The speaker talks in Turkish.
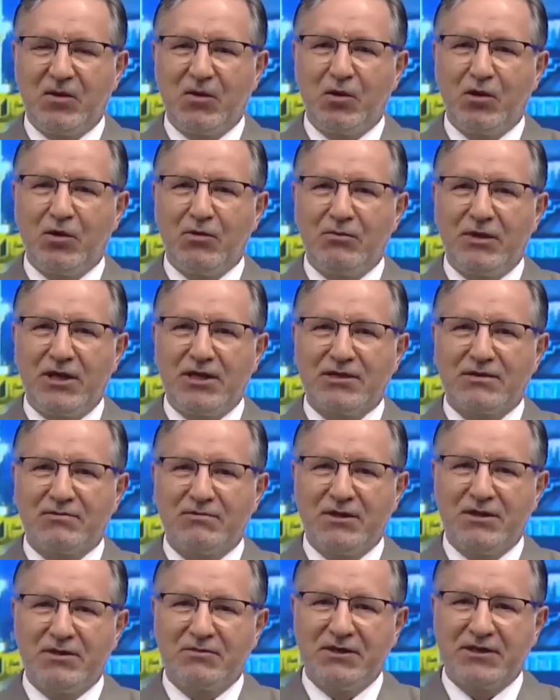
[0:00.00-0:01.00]
Olmaz
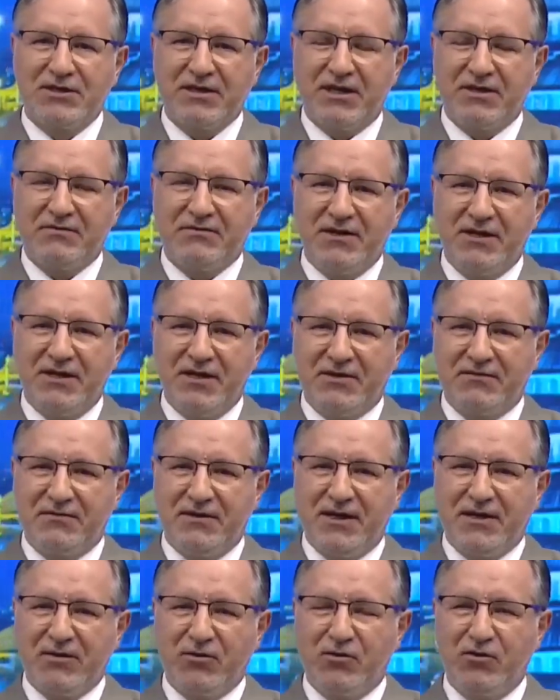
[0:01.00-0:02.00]
mı? Misafirlik
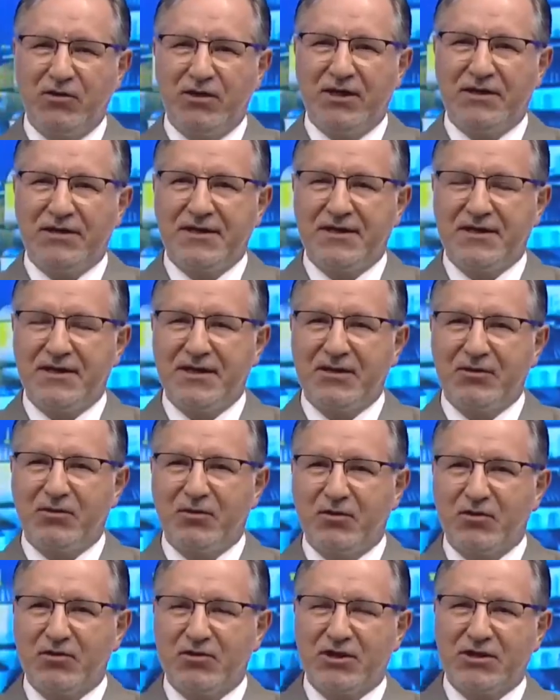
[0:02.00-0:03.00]
var. Dünyadakileri
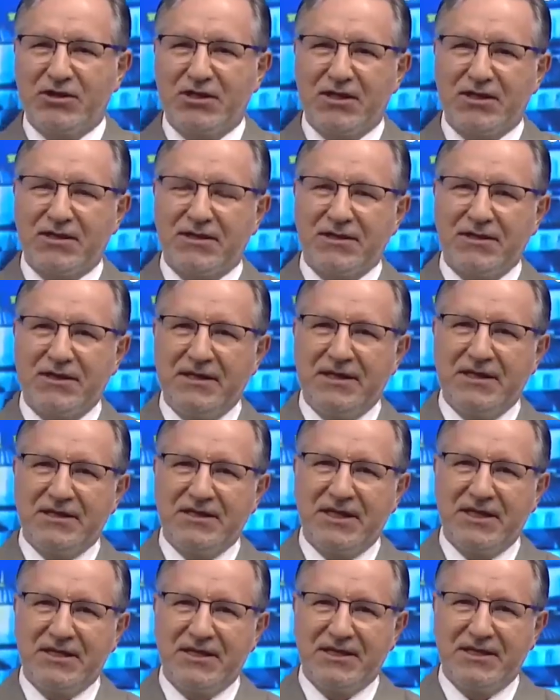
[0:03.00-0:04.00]
konuşacak
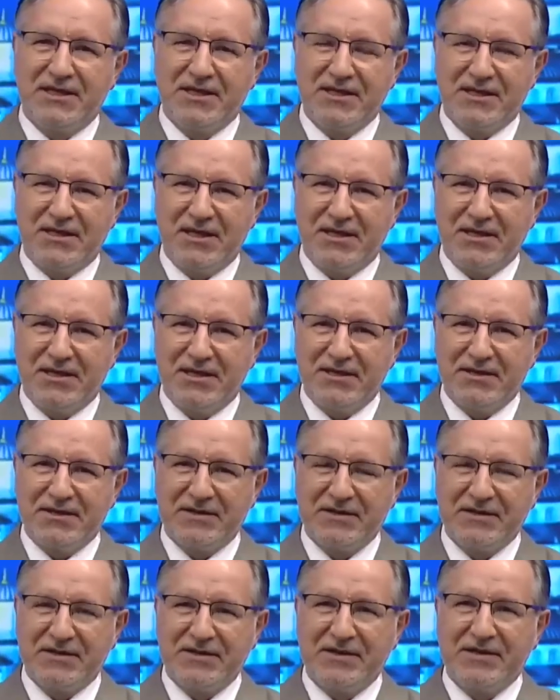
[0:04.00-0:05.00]
cennete girenler.
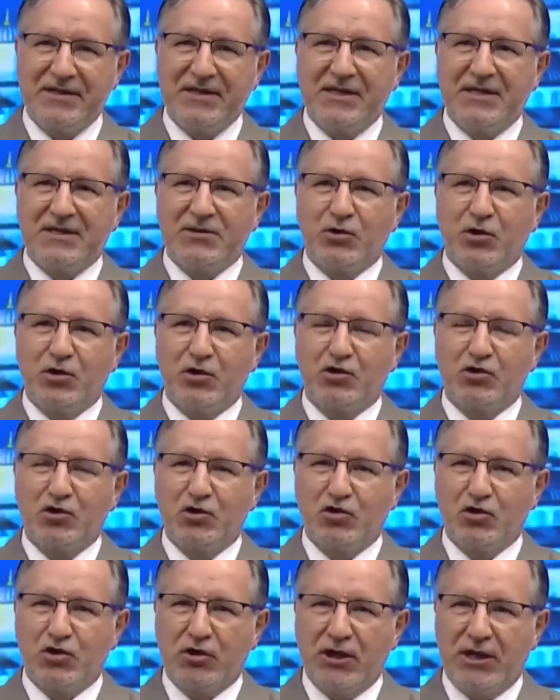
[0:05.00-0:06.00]
Çoluk
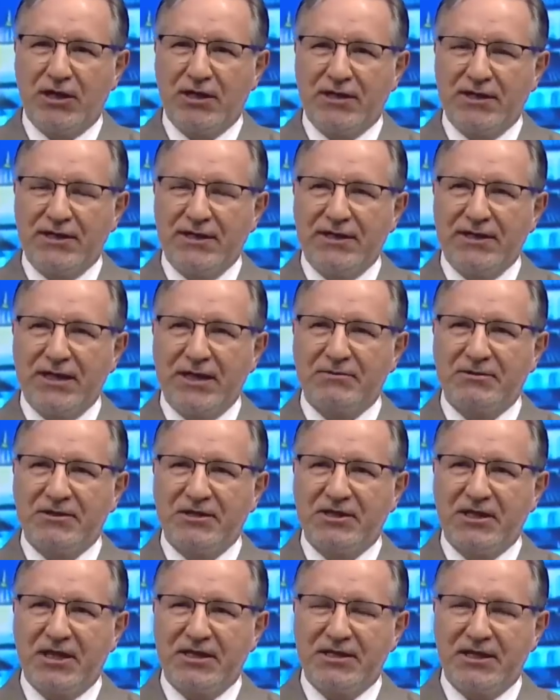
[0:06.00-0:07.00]
çocuğuyla
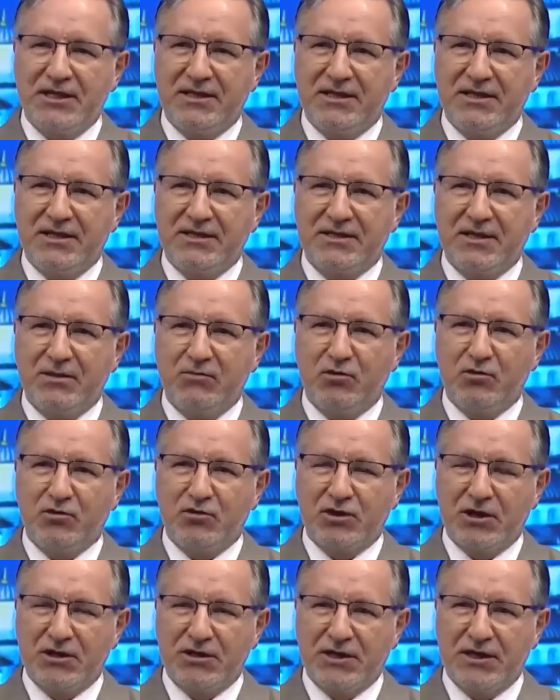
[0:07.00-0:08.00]
hepsi cennetlikse
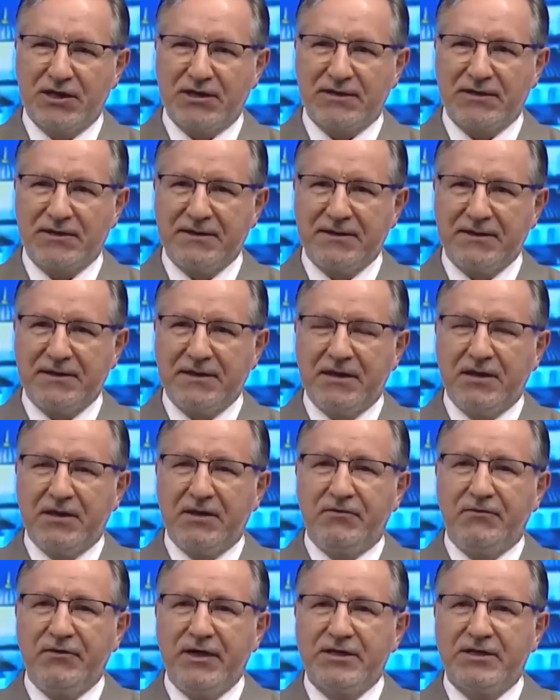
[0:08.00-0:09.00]
buluşacak.
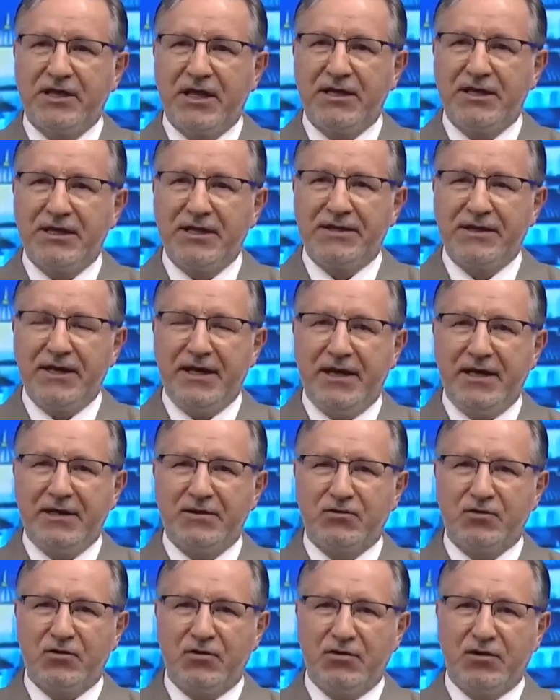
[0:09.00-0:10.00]
Ve cennete en
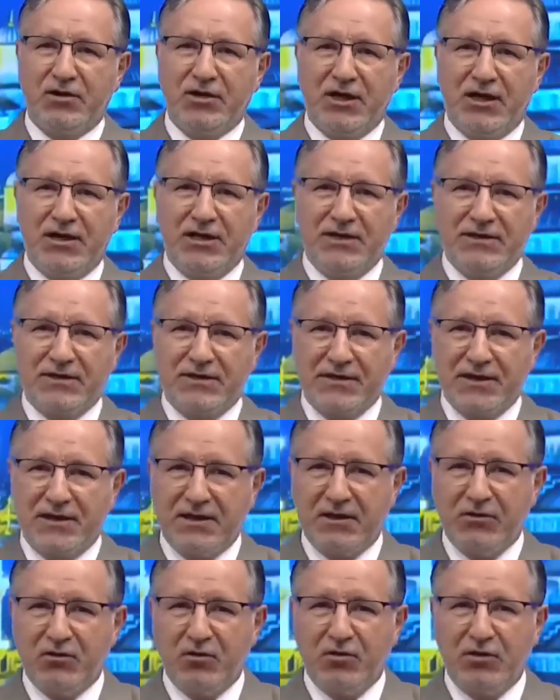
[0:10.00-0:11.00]
son giren
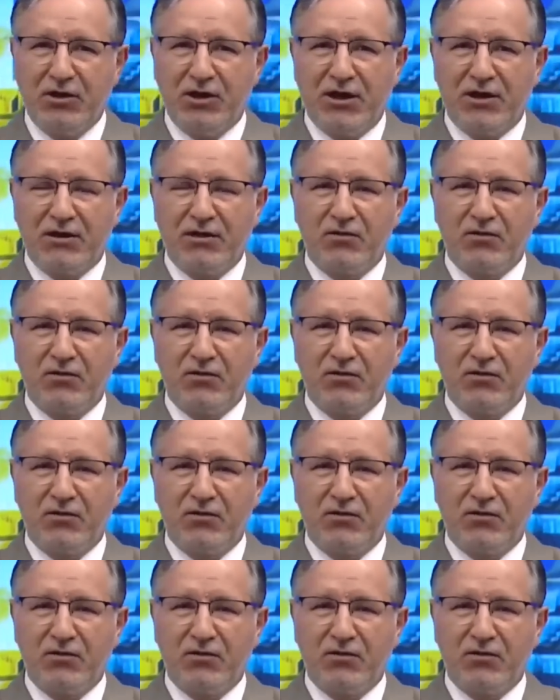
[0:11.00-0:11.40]
insana dünyanın